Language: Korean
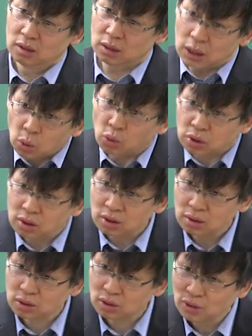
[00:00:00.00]

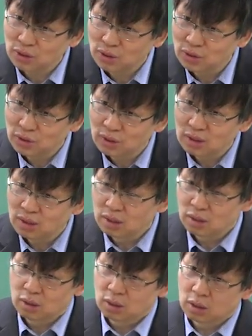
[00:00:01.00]
디도스. 그죠?
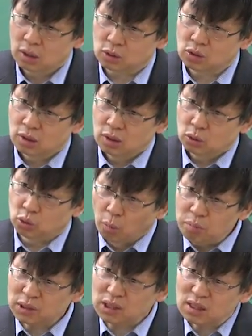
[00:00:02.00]
그
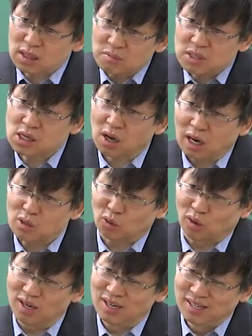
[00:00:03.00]
좀비 시스템
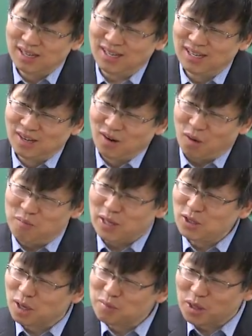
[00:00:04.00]
시켜가지고 어? 어
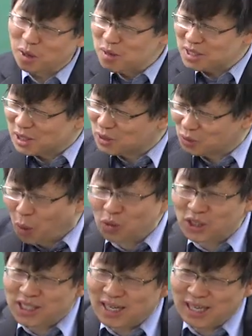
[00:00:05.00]
몇년 몇월 며칠
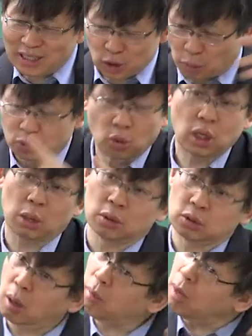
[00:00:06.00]
동시에 그냥 접속을
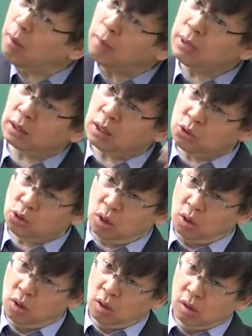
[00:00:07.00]
해보면 서버가 마비가 되죠.